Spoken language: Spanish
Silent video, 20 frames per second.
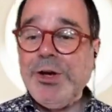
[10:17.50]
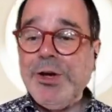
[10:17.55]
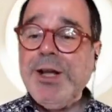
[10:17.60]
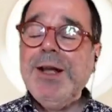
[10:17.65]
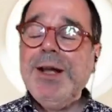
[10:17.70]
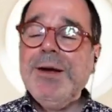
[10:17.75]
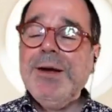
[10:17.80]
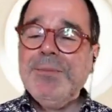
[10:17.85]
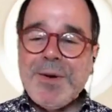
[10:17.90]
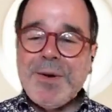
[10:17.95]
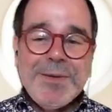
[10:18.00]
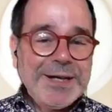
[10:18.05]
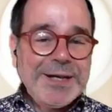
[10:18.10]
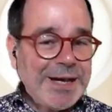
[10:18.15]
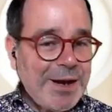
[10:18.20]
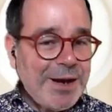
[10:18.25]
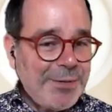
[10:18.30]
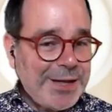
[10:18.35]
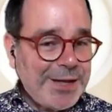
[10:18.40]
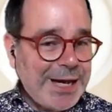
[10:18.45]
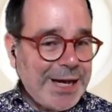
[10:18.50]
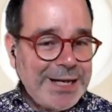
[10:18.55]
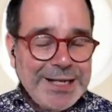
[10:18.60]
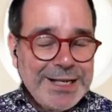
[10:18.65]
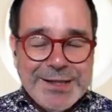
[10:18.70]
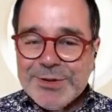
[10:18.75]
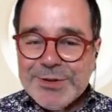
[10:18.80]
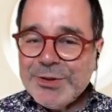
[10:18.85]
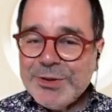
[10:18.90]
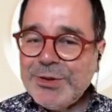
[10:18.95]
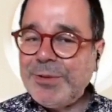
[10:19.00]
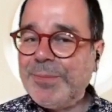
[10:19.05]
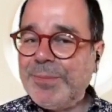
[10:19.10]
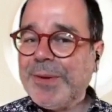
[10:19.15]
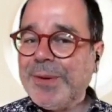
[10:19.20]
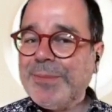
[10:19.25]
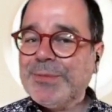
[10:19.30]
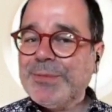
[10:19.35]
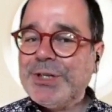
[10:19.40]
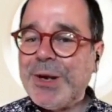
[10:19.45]
Va a venir el Lindo,
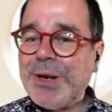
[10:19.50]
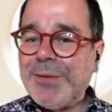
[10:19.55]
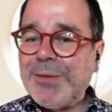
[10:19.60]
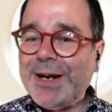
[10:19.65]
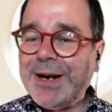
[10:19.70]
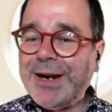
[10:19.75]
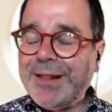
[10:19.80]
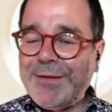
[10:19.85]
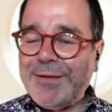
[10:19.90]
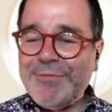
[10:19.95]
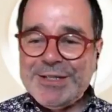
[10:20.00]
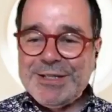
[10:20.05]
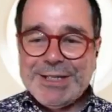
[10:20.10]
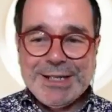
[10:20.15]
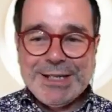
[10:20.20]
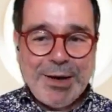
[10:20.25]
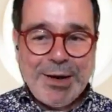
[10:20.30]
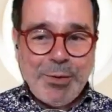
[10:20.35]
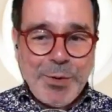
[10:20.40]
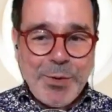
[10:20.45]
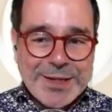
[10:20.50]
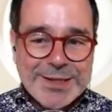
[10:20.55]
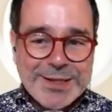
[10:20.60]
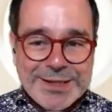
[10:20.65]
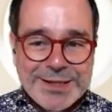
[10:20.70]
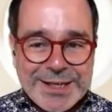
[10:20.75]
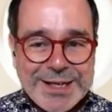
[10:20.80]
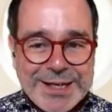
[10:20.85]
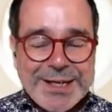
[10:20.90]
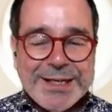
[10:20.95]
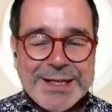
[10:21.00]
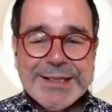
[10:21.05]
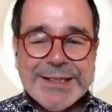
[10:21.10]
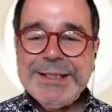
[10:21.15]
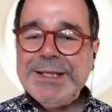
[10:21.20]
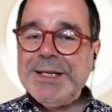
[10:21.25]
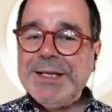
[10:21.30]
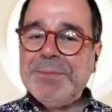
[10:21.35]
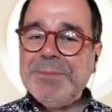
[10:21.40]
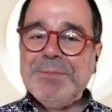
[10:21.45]
vamos a hablar de física cuántica,
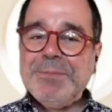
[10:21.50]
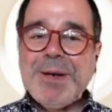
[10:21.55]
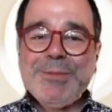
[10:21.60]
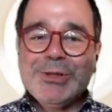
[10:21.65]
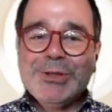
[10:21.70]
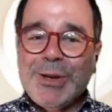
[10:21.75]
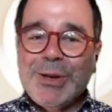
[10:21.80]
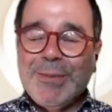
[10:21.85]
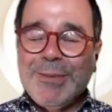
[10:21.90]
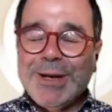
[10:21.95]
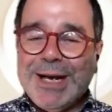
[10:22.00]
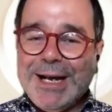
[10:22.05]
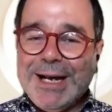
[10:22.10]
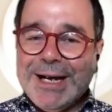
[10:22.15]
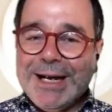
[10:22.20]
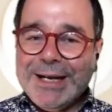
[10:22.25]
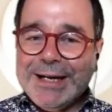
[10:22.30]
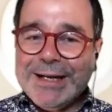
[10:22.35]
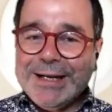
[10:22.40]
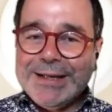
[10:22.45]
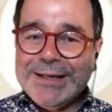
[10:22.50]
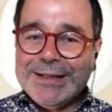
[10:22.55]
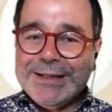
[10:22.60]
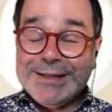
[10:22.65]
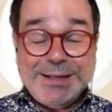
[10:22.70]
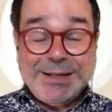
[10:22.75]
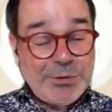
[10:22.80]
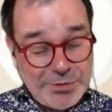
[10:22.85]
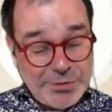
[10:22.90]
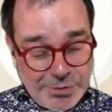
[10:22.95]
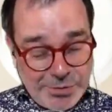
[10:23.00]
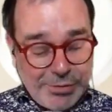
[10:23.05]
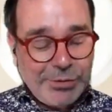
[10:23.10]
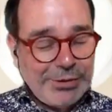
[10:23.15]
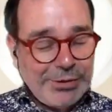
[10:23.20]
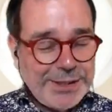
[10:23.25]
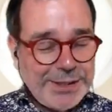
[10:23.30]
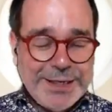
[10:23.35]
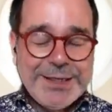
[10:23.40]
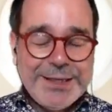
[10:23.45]
vamos a hablar, ya os lo
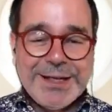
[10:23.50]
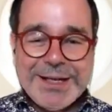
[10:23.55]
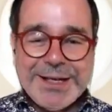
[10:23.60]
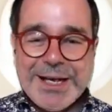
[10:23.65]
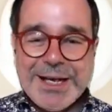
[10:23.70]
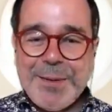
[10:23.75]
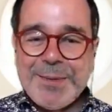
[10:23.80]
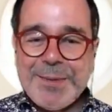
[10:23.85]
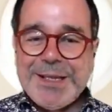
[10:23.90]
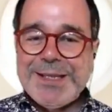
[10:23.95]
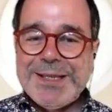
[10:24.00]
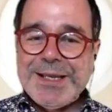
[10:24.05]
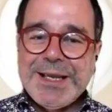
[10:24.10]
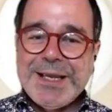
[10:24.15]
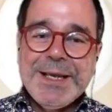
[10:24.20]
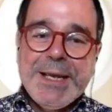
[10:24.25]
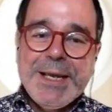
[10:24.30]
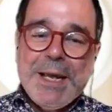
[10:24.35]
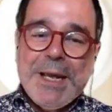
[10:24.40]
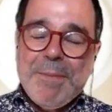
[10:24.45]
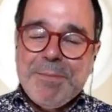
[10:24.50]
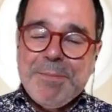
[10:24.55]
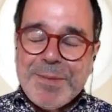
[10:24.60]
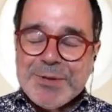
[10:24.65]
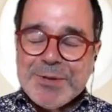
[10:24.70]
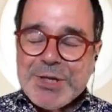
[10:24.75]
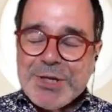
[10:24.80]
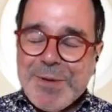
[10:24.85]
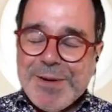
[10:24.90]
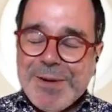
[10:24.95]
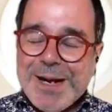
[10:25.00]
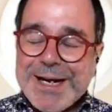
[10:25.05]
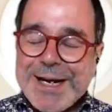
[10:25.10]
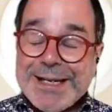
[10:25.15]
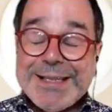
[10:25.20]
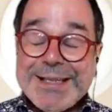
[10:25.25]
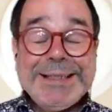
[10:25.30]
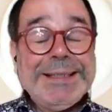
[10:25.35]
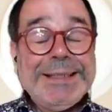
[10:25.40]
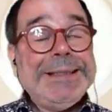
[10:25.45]
contaré tranquilamente, vamos a hablar
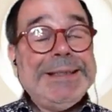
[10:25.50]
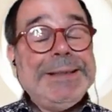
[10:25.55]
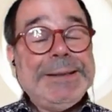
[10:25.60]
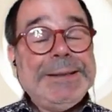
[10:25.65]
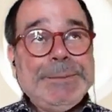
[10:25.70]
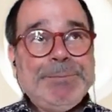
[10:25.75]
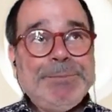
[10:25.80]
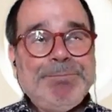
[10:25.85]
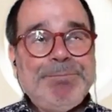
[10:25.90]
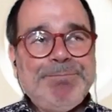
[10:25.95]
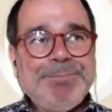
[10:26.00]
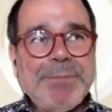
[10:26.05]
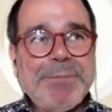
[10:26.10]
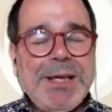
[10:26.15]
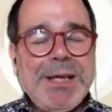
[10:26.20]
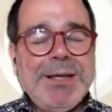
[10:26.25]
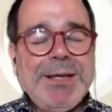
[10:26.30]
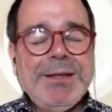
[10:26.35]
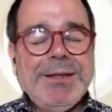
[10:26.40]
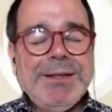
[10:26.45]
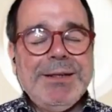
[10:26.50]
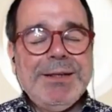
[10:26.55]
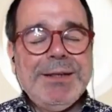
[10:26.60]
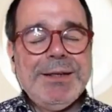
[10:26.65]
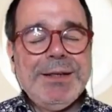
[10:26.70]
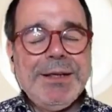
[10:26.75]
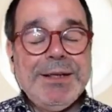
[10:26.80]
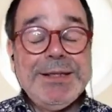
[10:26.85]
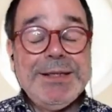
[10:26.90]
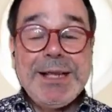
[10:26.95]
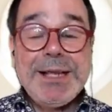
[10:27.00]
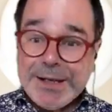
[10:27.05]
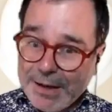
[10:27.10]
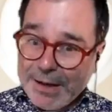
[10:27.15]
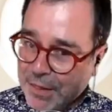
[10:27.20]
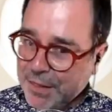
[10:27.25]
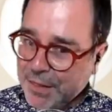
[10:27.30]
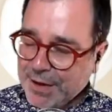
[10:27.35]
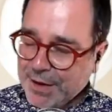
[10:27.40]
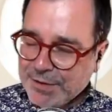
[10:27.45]
de mm, eh,
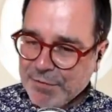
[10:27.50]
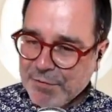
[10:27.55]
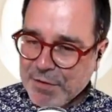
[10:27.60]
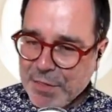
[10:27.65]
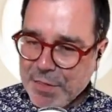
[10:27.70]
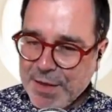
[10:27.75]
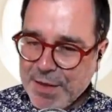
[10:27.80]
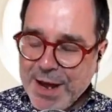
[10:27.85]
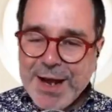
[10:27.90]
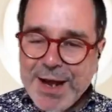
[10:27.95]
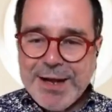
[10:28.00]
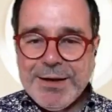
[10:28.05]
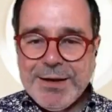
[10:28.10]
inteligencia artificial.